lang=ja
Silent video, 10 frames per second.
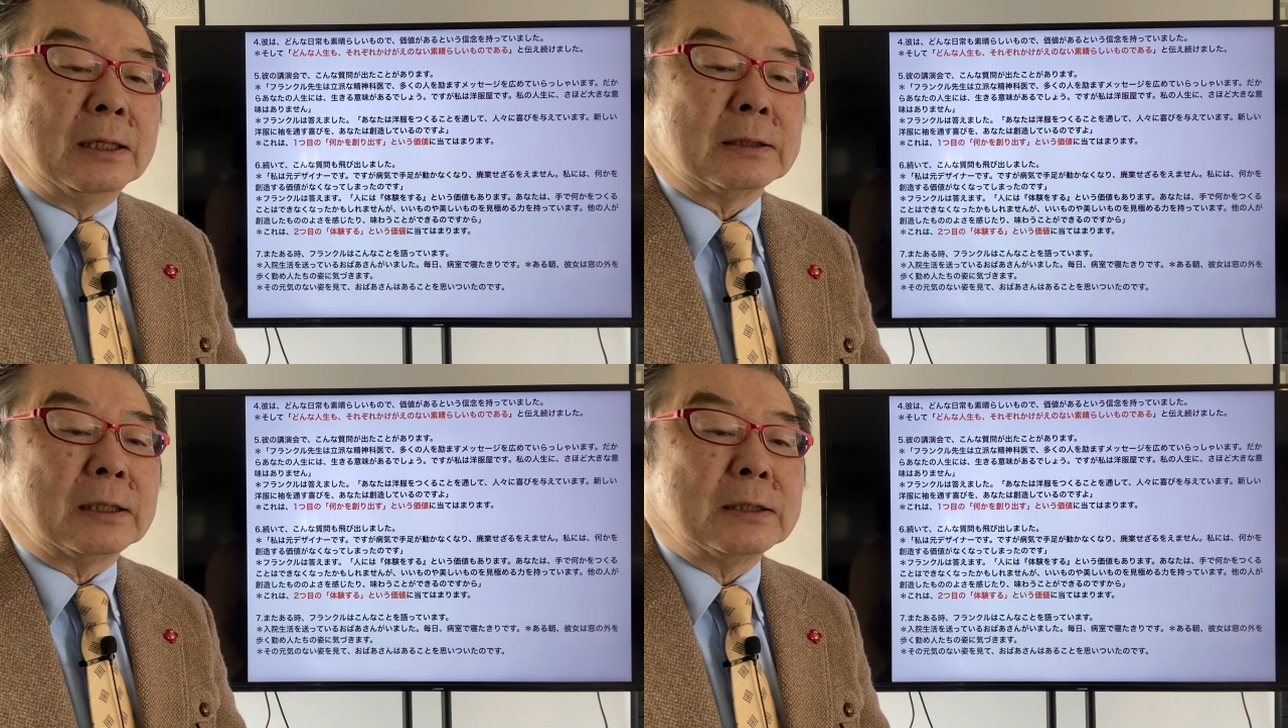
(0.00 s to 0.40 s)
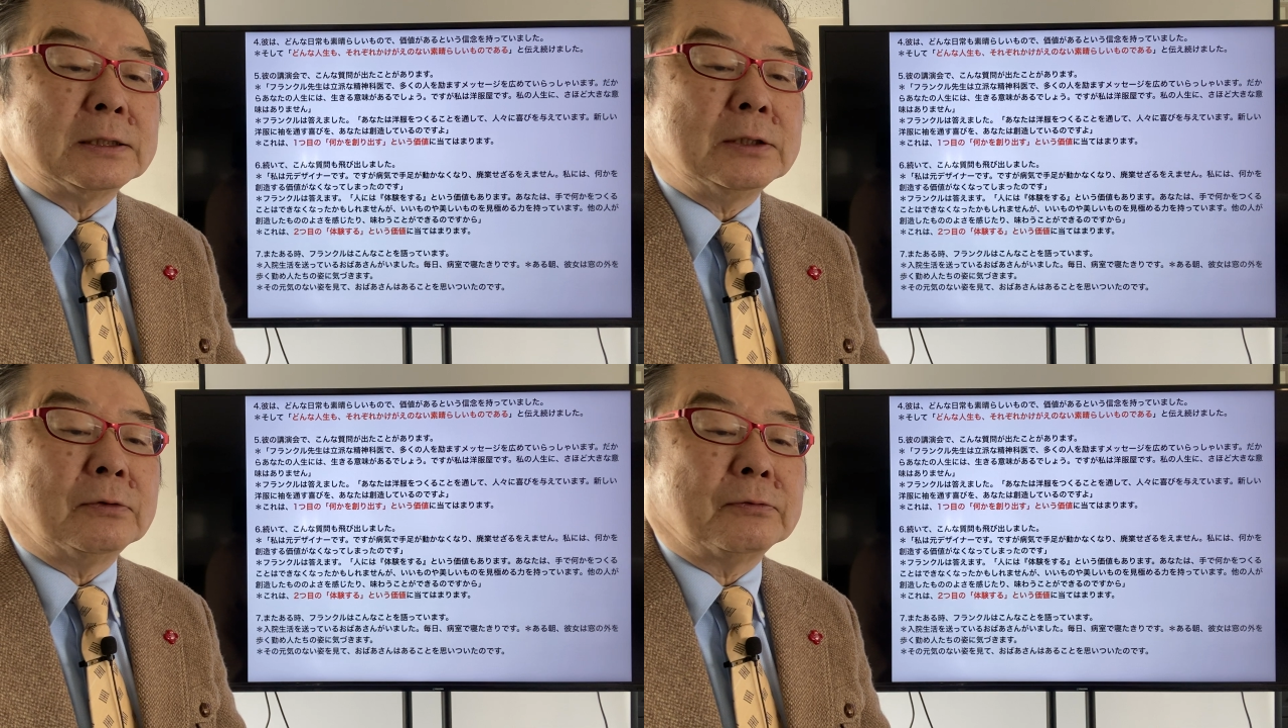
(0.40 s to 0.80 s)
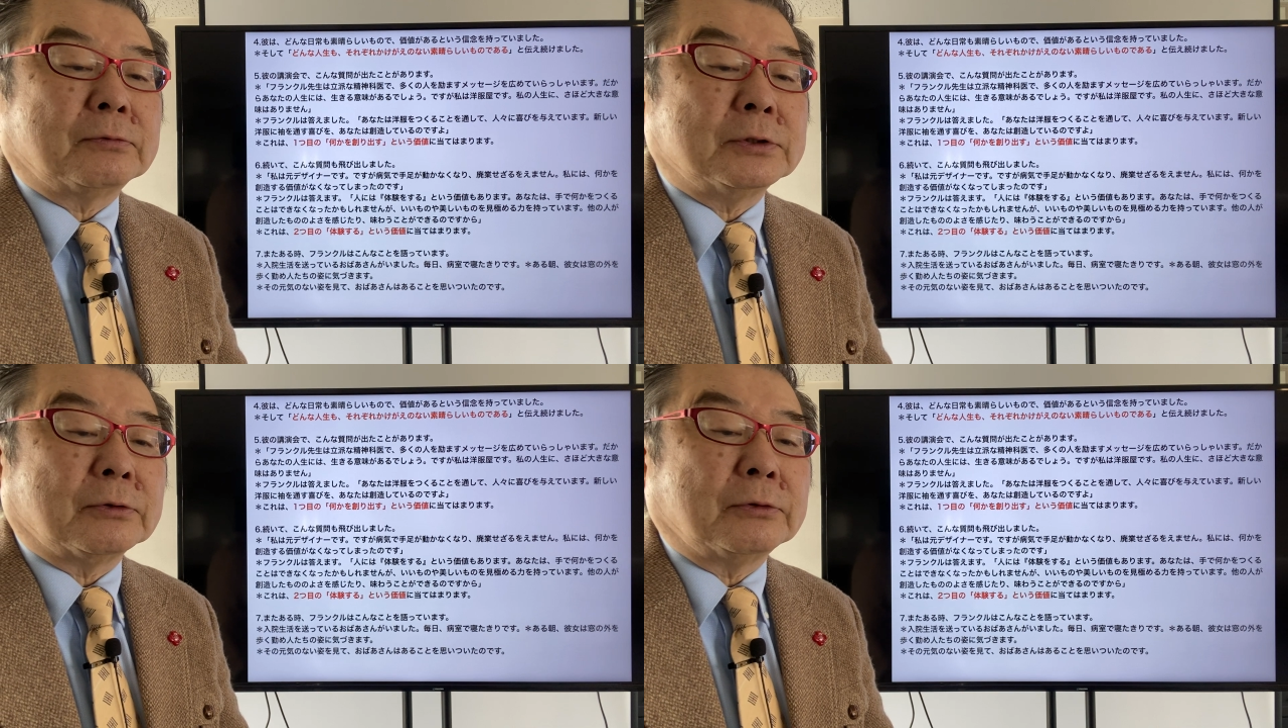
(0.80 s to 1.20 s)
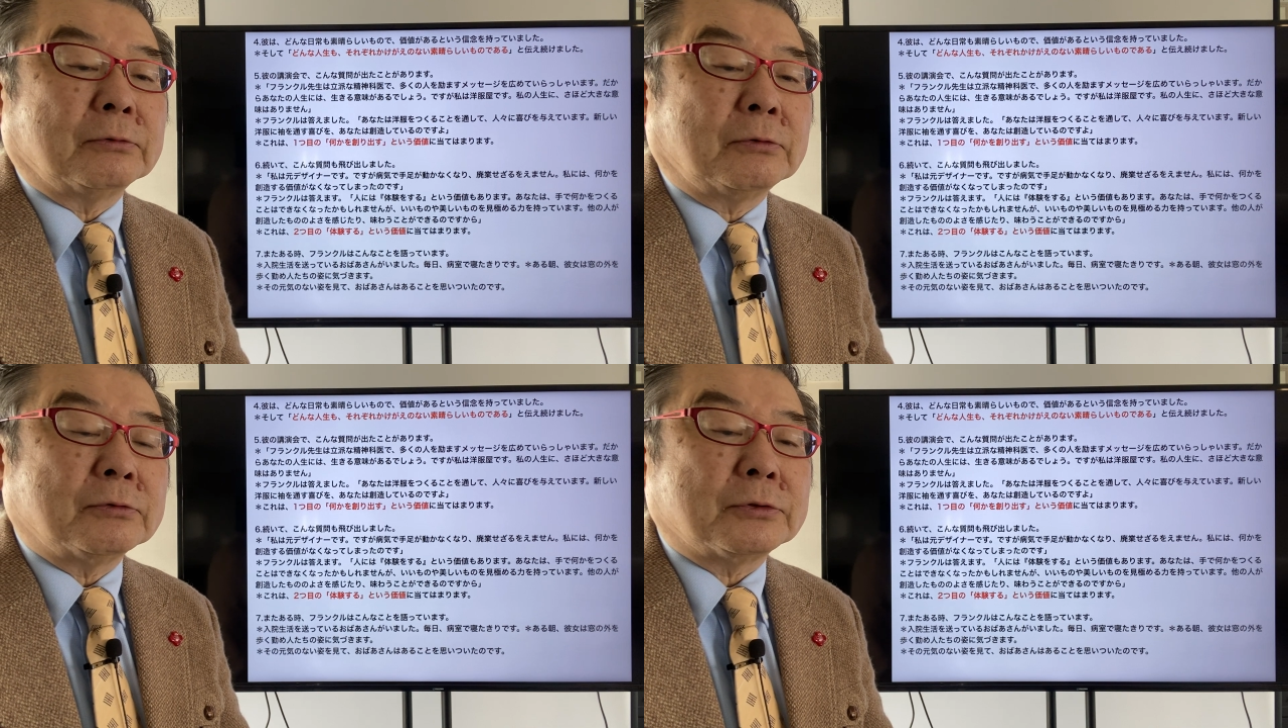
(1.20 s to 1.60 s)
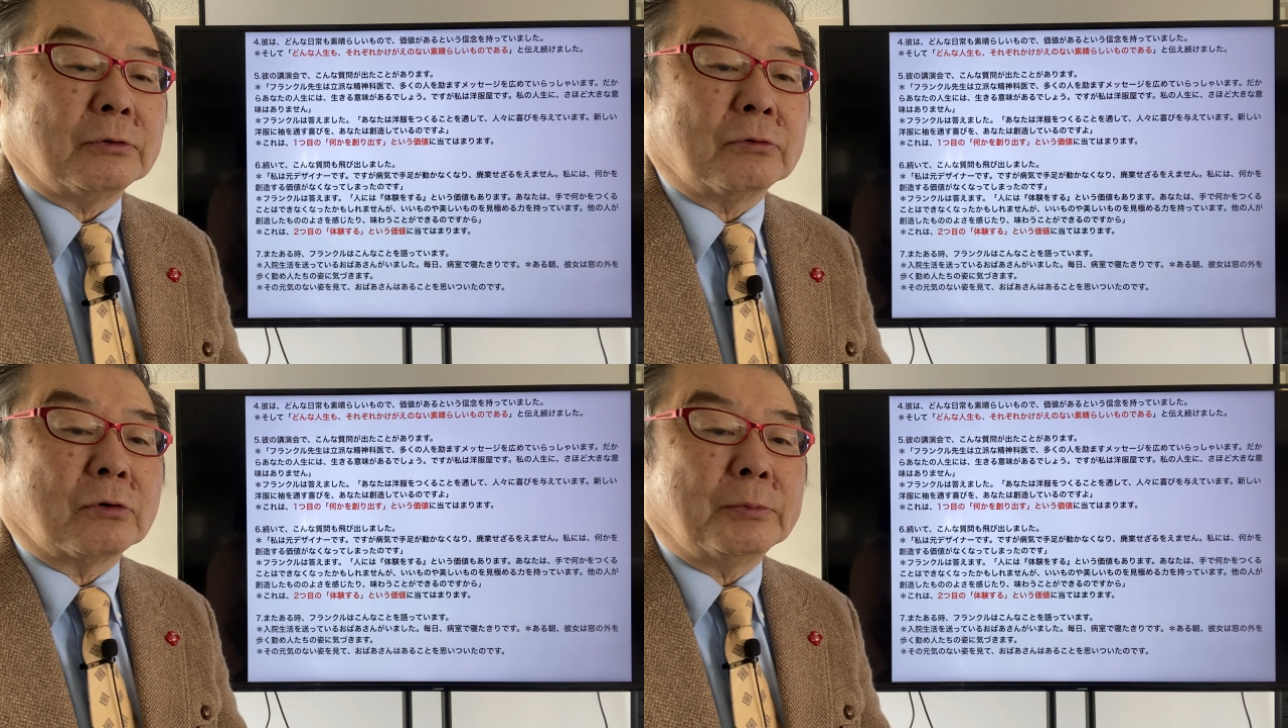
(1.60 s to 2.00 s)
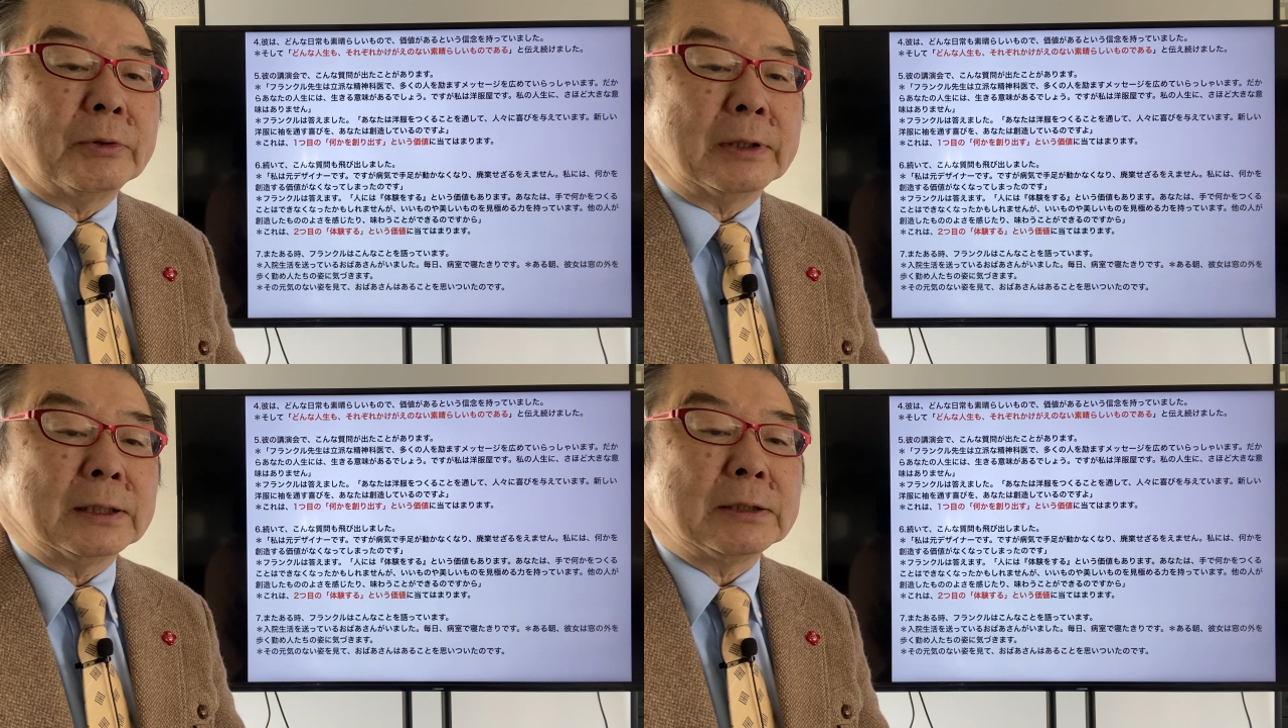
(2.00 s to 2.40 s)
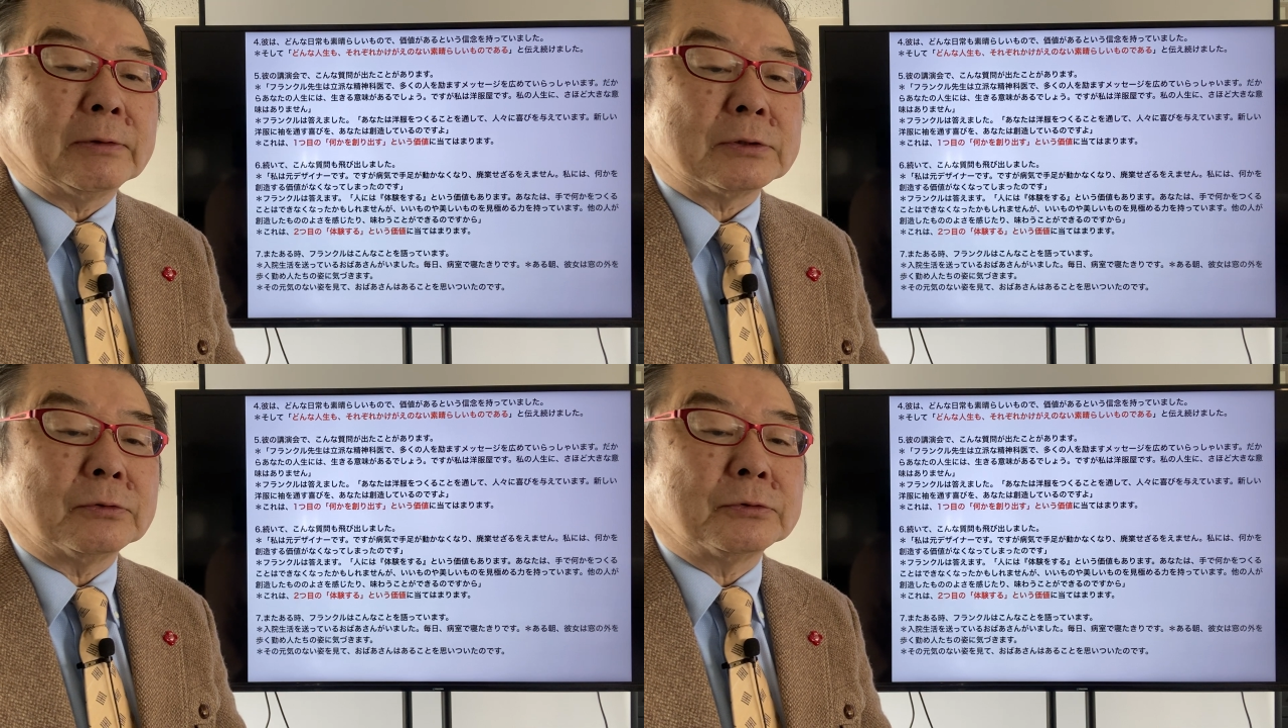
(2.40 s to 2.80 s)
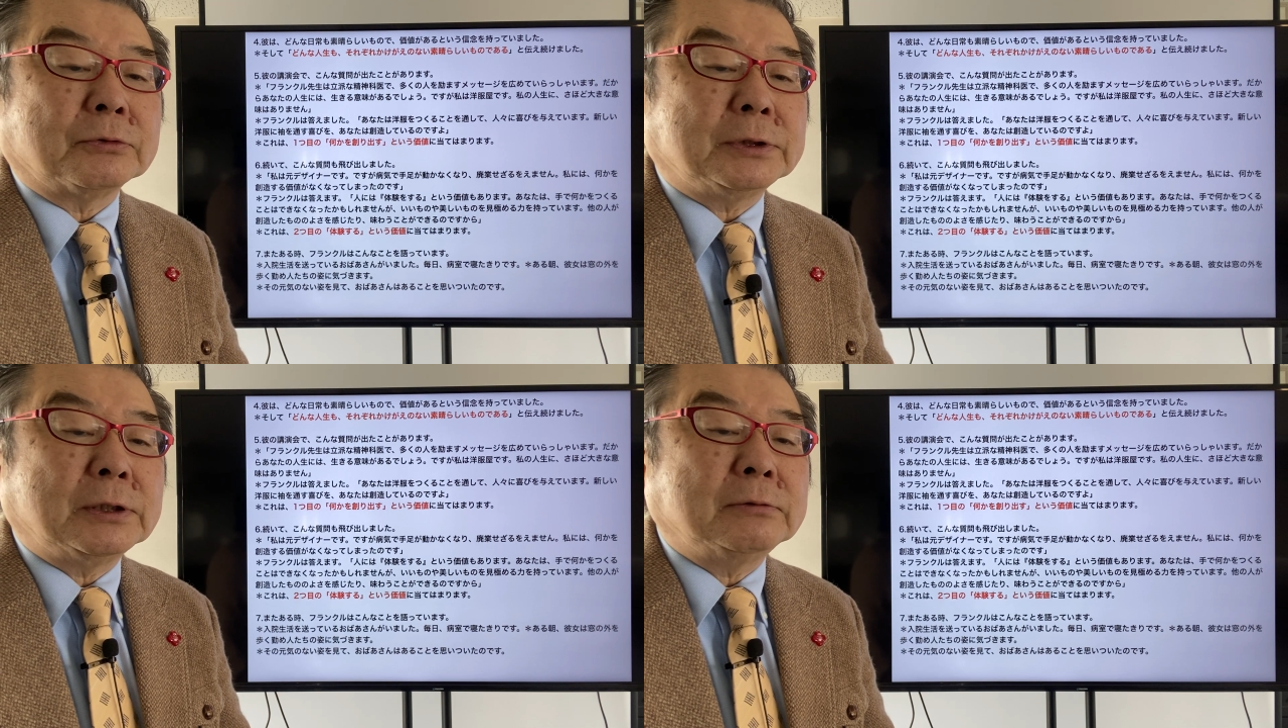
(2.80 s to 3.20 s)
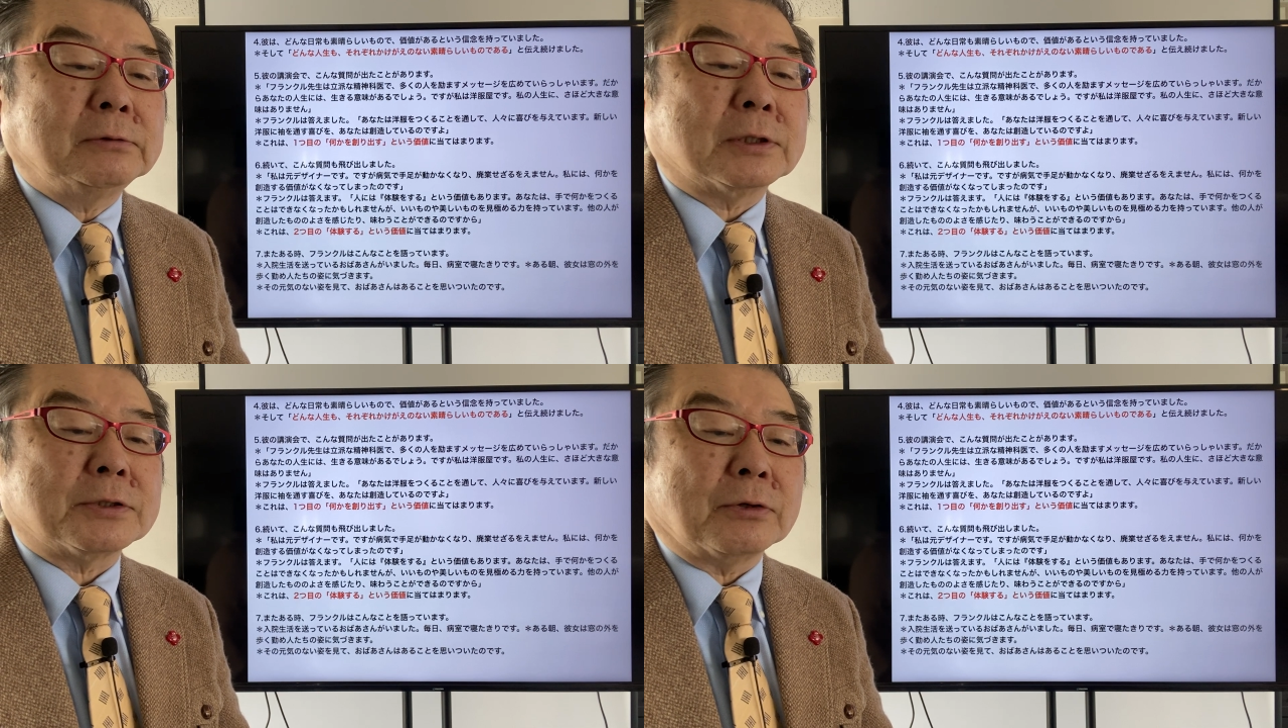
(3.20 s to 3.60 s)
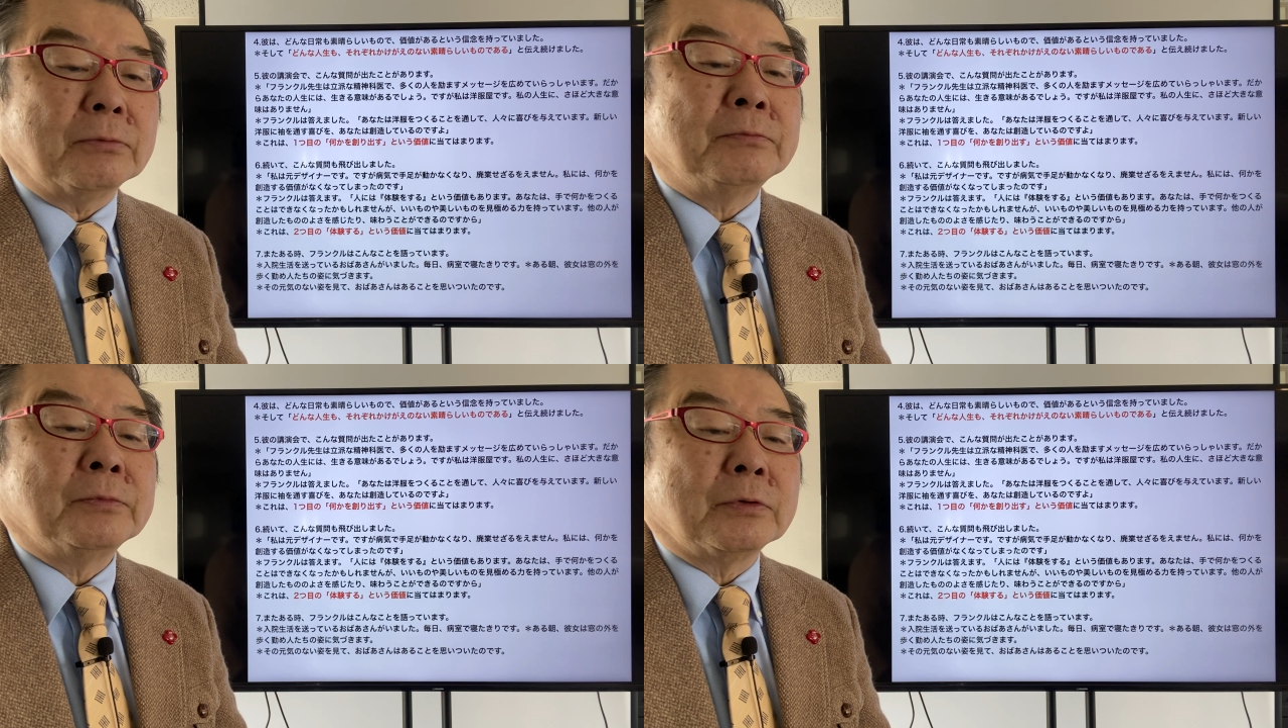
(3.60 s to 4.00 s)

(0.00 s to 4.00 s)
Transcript: 新しい洋服に袖を通す喜びをあなたは想像してるんですよ